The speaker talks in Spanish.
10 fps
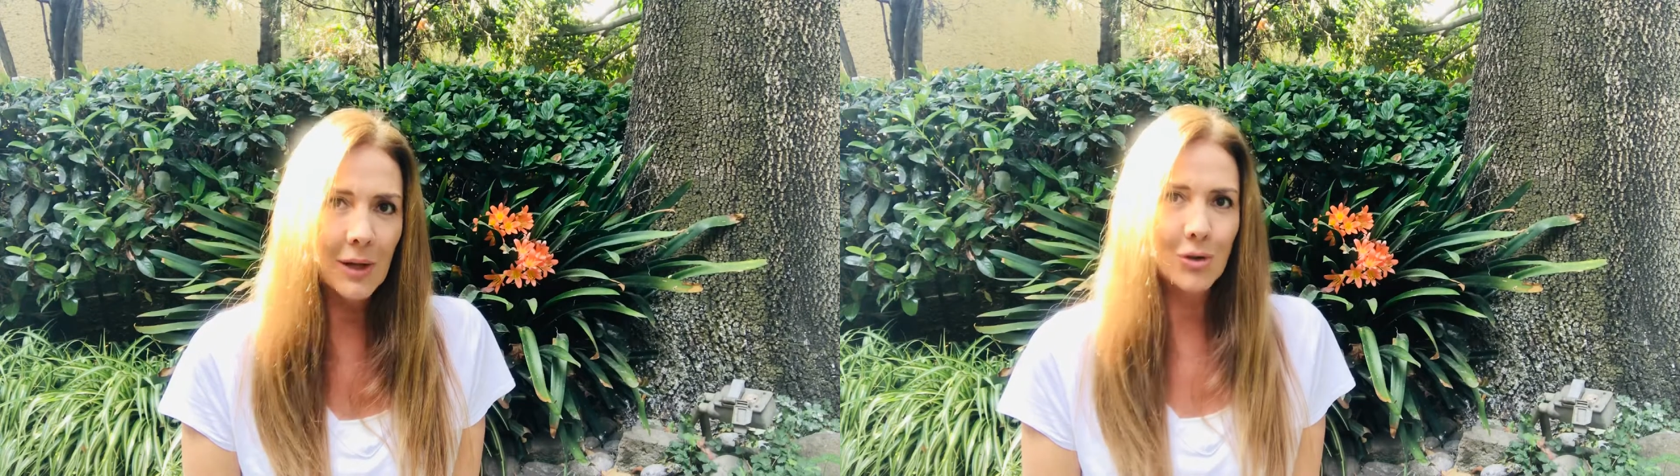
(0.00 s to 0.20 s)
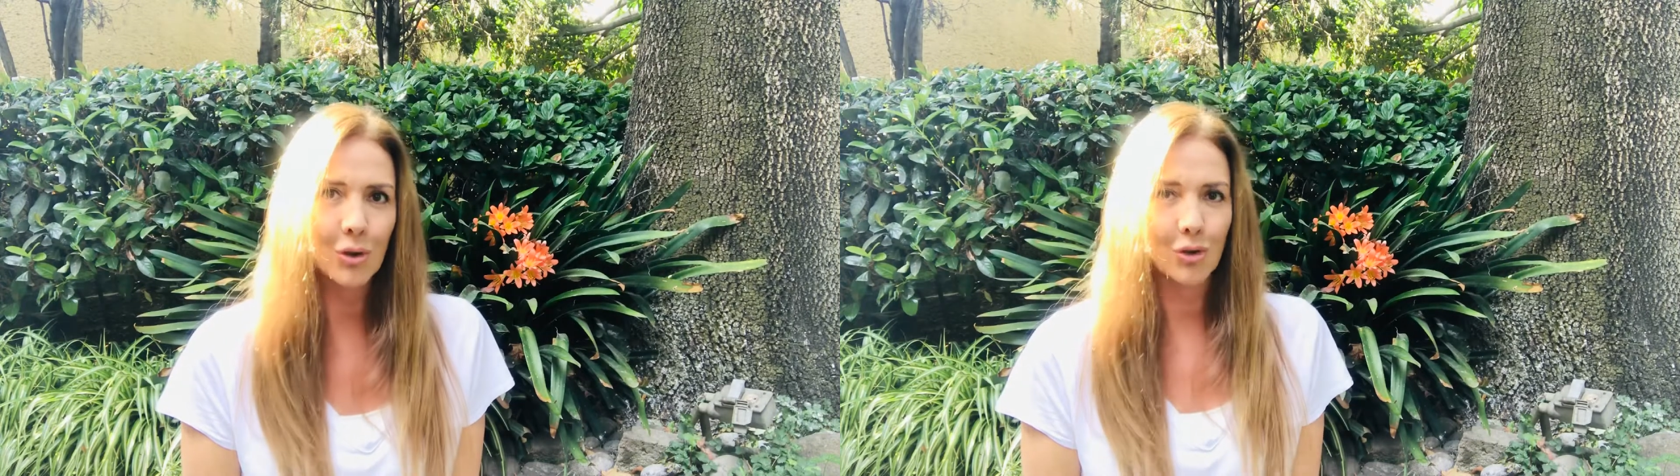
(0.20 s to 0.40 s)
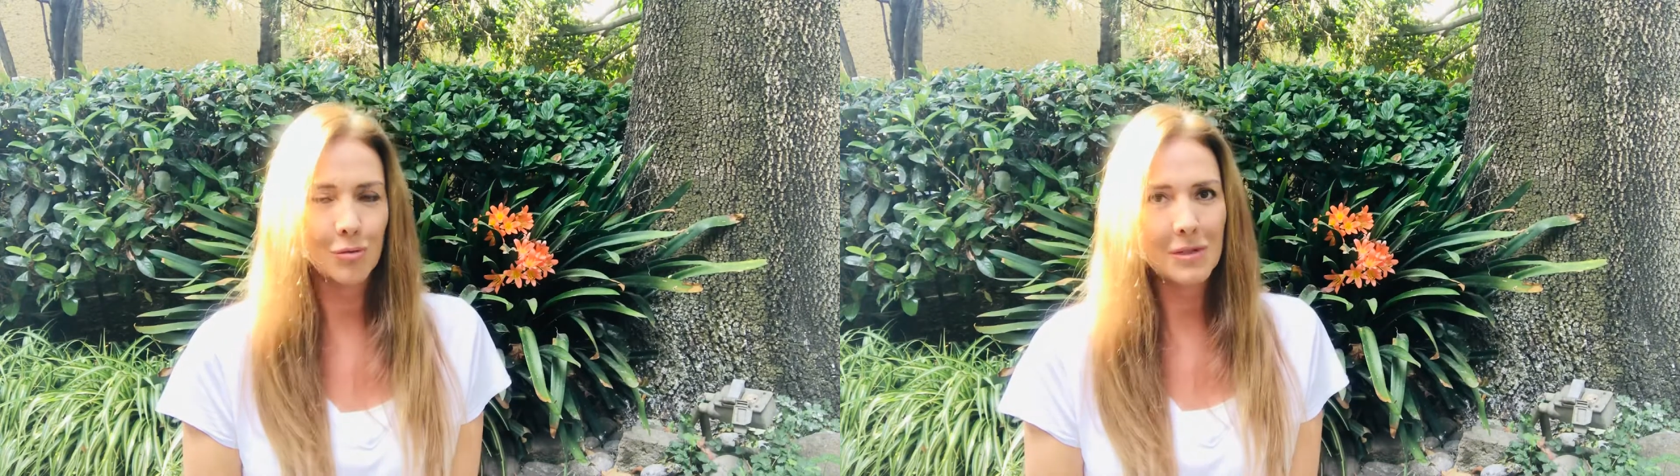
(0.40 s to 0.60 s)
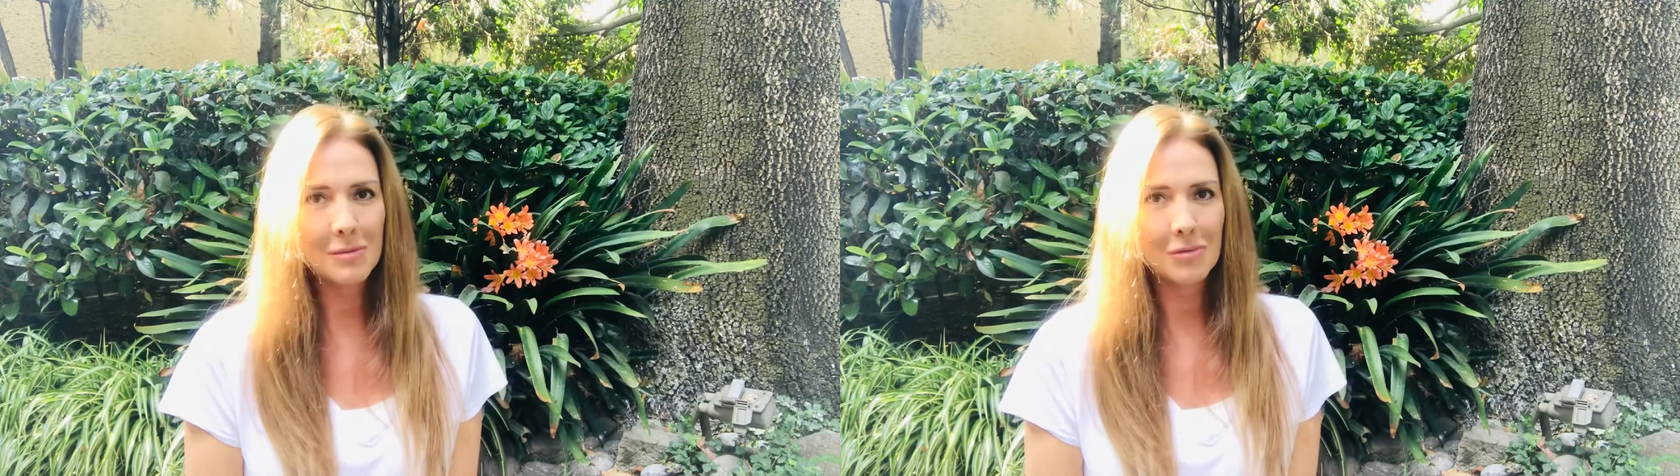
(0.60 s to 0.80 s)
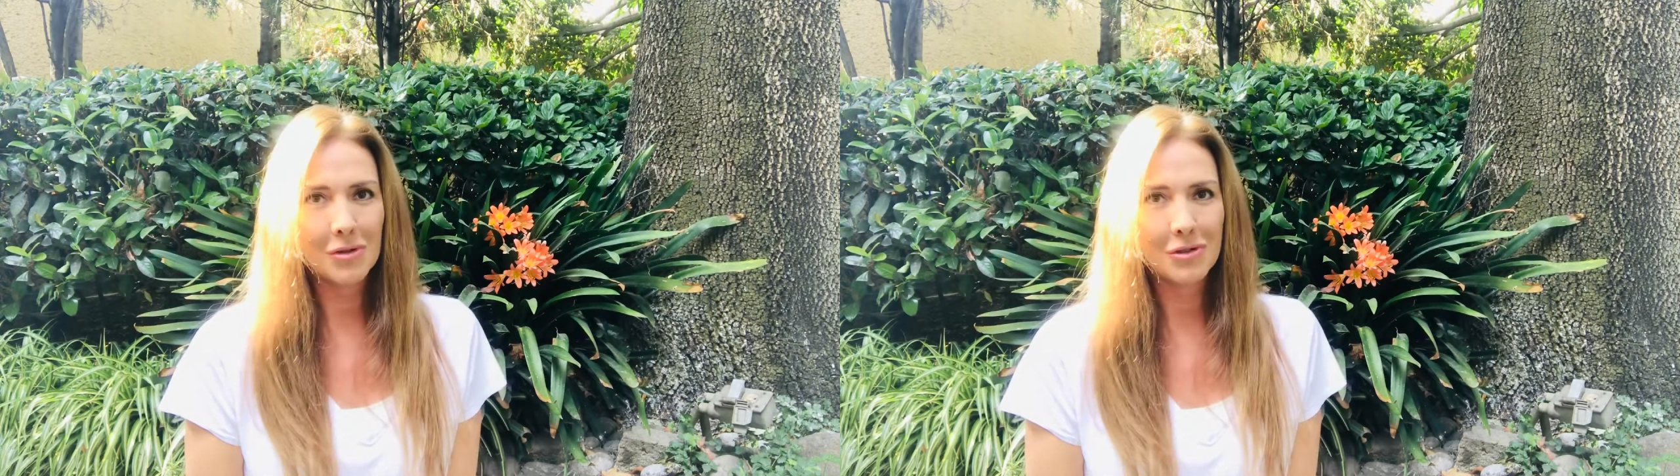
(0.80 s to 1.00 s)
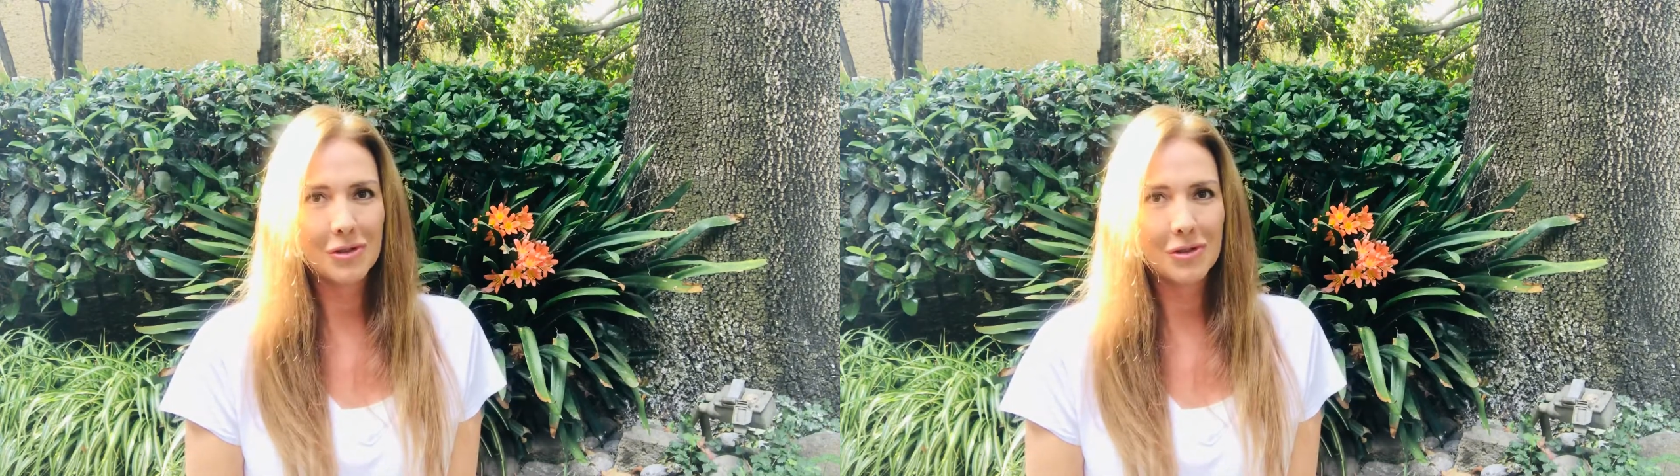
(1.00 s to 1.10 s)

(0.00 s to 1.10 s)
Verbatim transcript: a nosotros mismos,